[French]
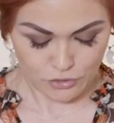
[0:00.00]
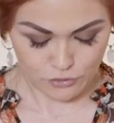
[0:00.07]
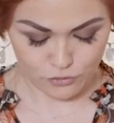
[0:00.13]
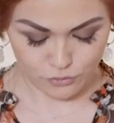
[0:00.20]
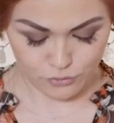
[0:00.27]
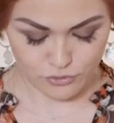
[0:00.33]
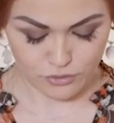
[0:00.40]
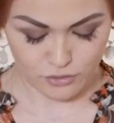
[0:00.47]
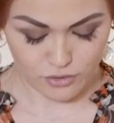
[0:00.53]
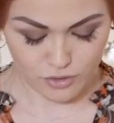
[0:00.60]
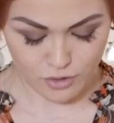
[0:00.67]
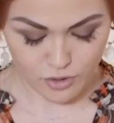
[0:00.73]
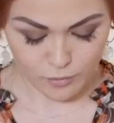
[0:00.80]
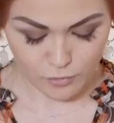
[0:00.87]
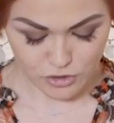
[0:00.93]
Donc
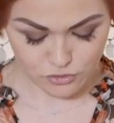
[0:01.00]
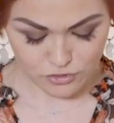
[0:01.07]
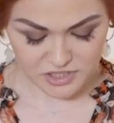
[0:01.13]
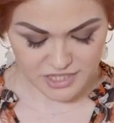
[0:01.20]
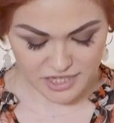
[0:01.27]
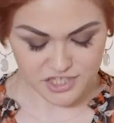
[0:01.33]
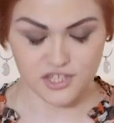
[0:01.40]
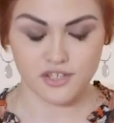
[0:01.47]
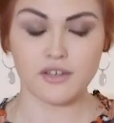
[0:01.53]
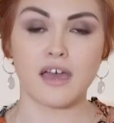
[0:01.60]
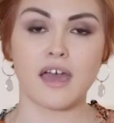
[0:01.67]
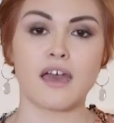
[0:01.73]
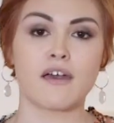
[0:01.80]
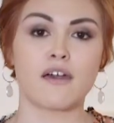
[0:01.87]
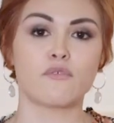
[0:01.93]
moi je cherche
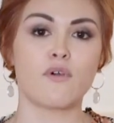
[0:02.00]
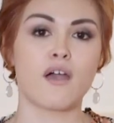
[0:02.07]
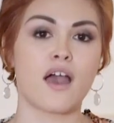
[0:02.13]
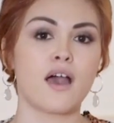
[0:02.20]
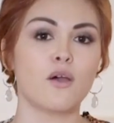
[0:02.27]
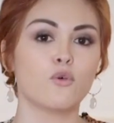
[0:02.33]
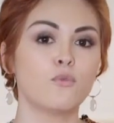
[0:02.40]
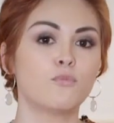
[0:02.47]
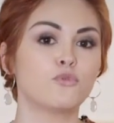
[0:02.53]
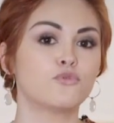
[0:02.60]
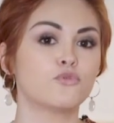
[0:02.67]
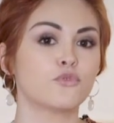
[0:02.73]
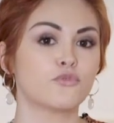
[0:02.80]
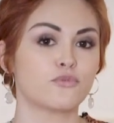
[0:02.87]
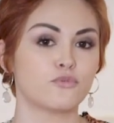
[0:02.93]
à avoir un haut
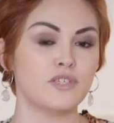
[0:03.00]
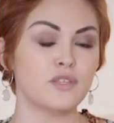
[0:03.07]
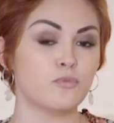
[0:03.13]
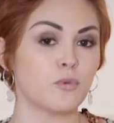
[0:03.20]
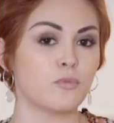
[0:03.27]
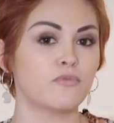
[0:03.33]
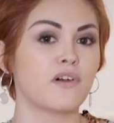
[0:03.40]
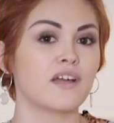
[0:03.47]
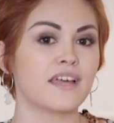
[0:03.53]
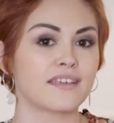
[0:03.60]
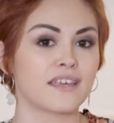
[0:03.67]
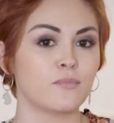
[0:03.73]
plutôt fluide pour pouvoir la